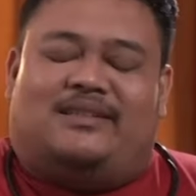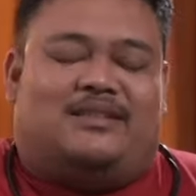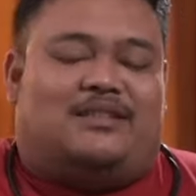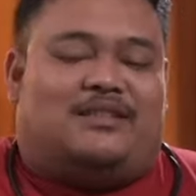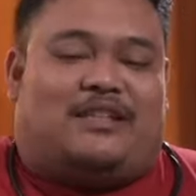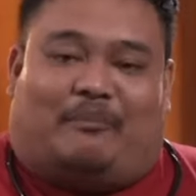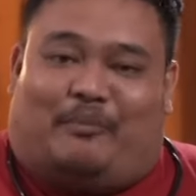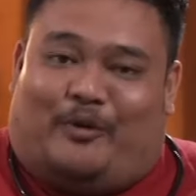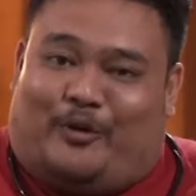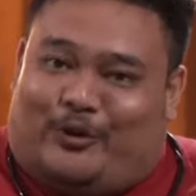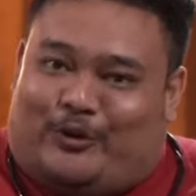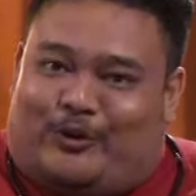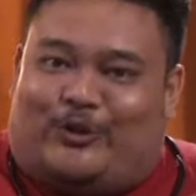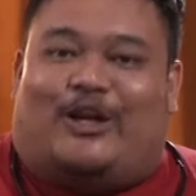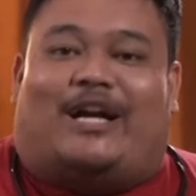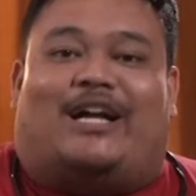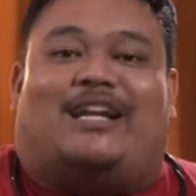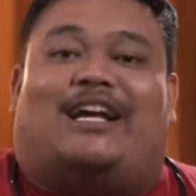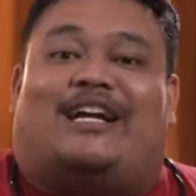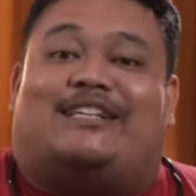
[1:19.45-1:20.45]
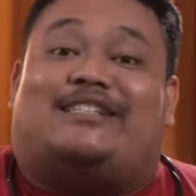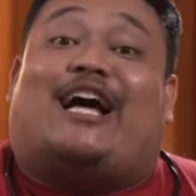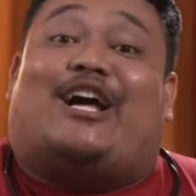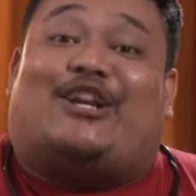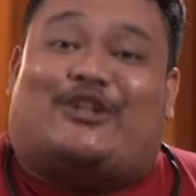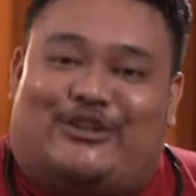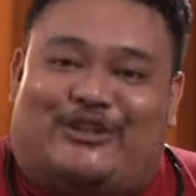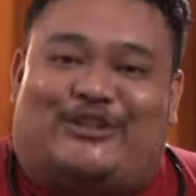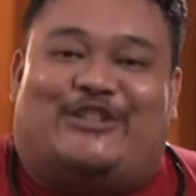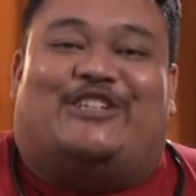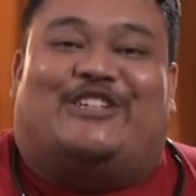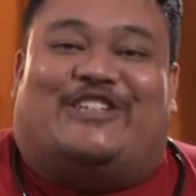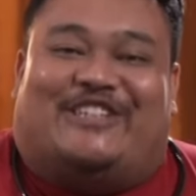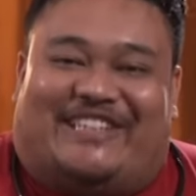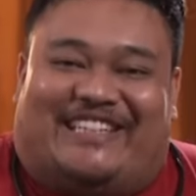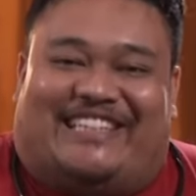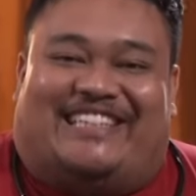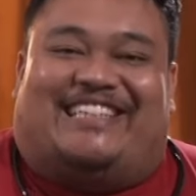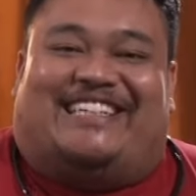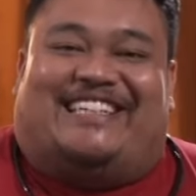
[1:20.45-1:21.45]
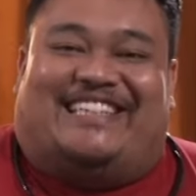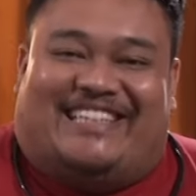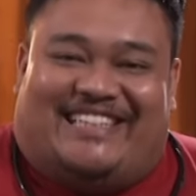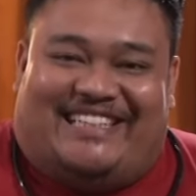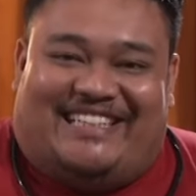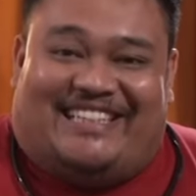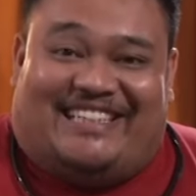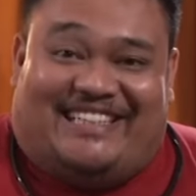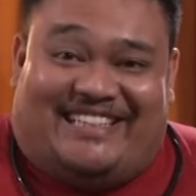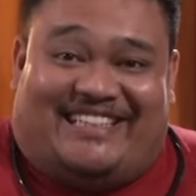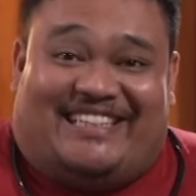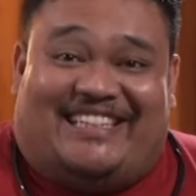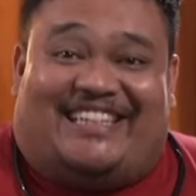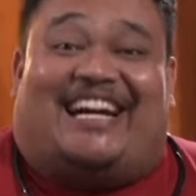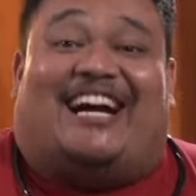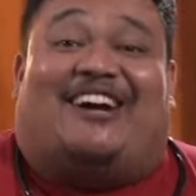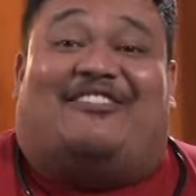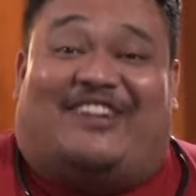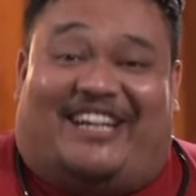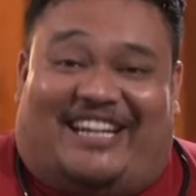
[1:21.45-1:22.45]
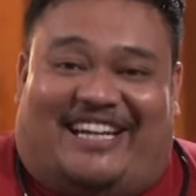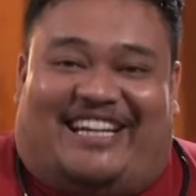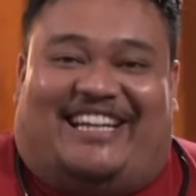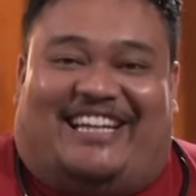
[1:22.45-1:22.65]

Tapi untung ada sarung. Aman.